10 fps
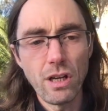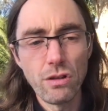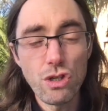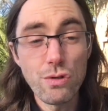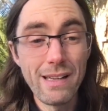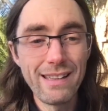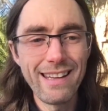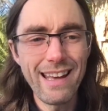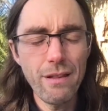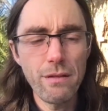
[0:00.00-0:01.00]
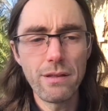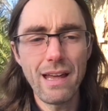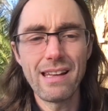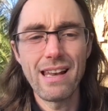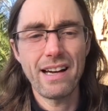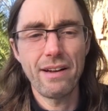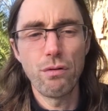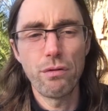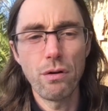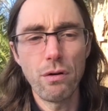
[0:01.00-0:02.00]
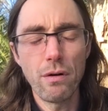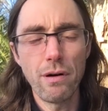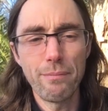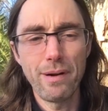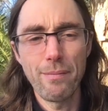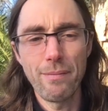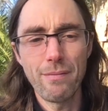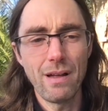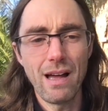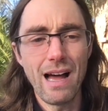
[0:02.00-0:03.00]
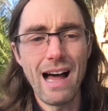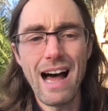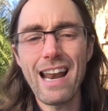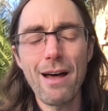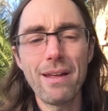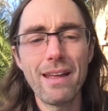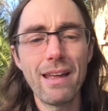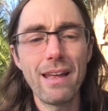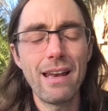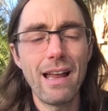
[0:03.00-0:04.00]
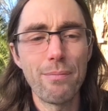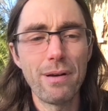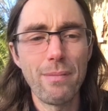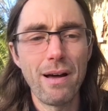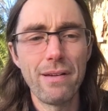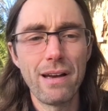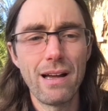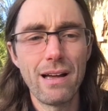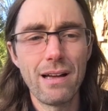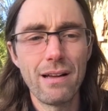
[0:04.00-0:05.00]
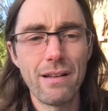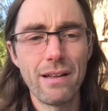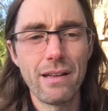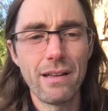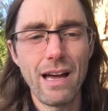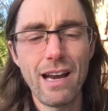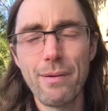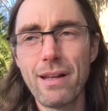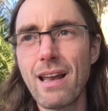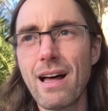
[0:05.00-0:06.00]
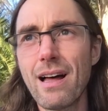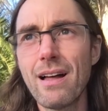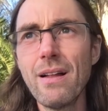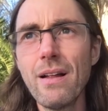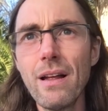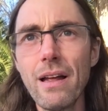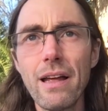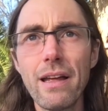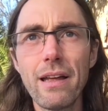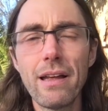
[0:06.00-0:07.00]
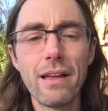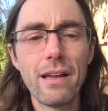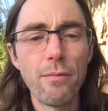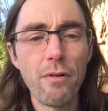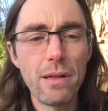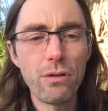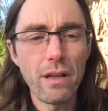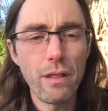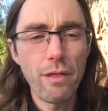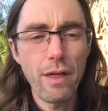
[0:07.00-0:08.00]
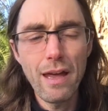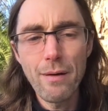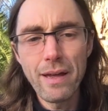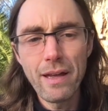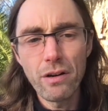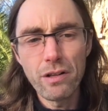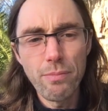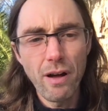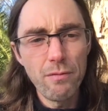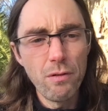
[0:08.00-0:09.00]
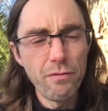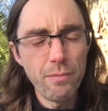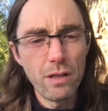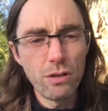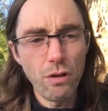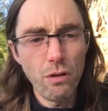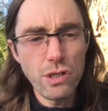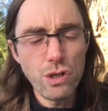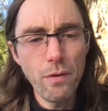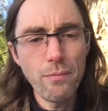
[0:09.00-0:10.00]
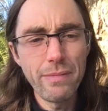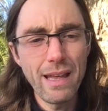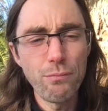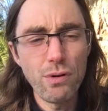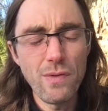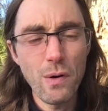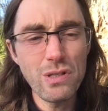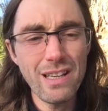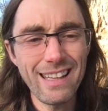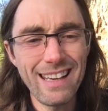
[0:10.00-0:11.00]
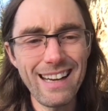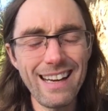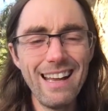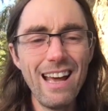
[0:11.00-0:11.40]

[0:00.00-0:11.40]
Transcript: 2010, de ahí la revolución árabe, la primavera eh, árabe, eh, el movimiento 15M, Occupy Movement, todo eso. Bien, pues vamos a tener